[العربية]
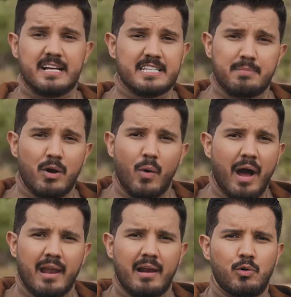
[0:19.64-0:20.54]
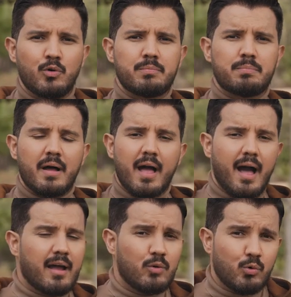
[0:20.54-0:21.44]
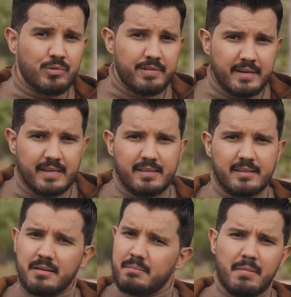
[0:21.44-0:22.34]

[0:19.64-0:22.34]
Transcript: نسمع على الحب العذري